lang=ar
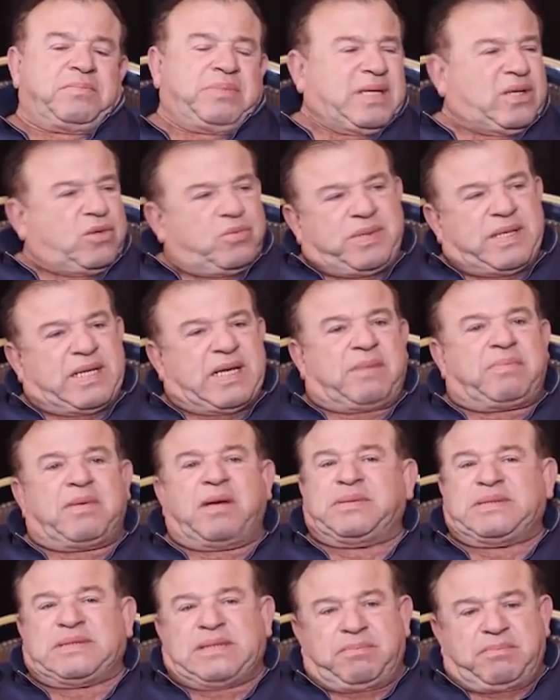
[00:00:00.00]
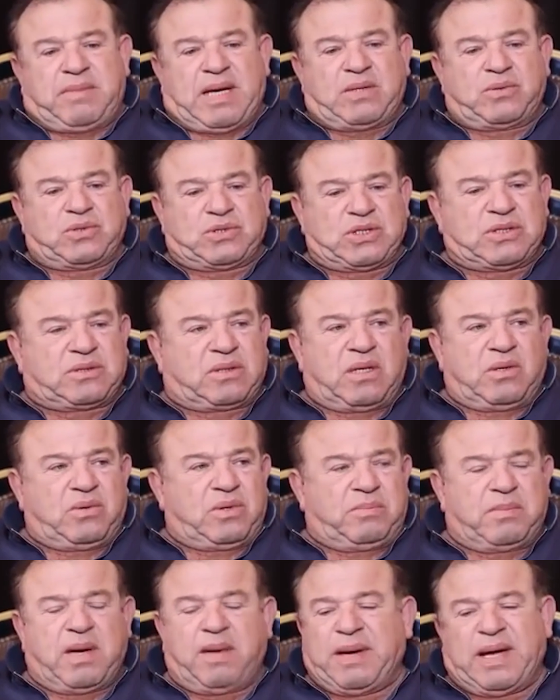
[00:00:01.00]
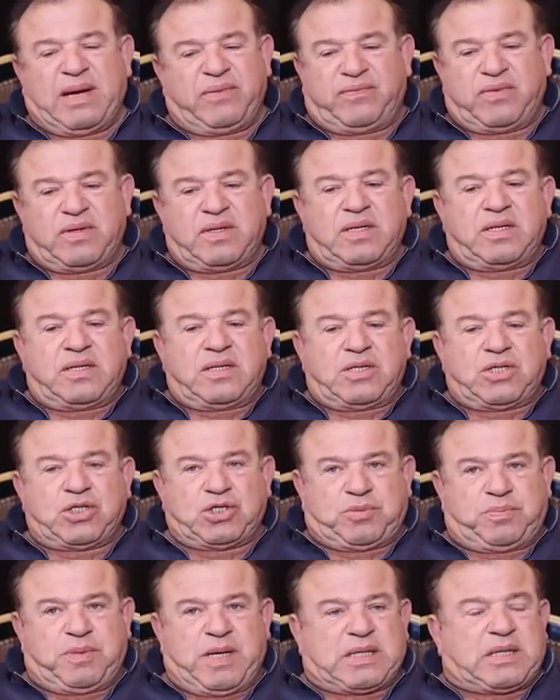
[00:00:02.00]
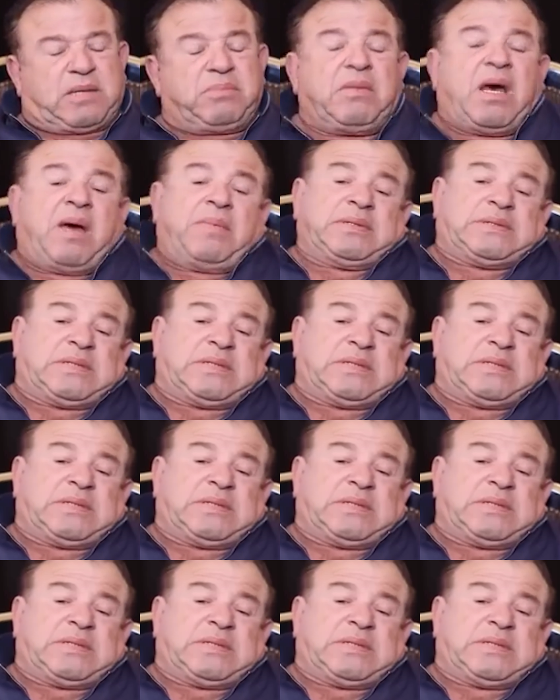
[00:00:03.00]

بيني وبينك ما بسمع له شيء طارق ما بعرف اوف ليش؟ ما